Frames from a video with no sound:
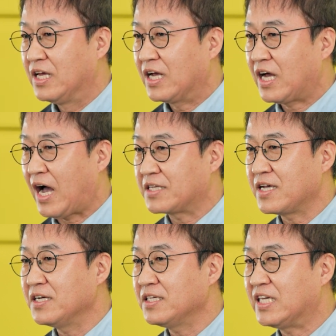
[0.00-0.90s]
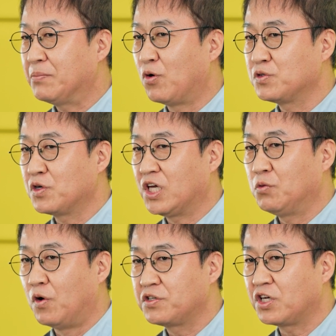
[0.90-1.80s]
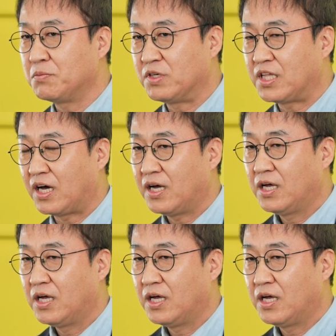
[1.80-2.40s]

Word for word: 가장 기본적인 원천입니다.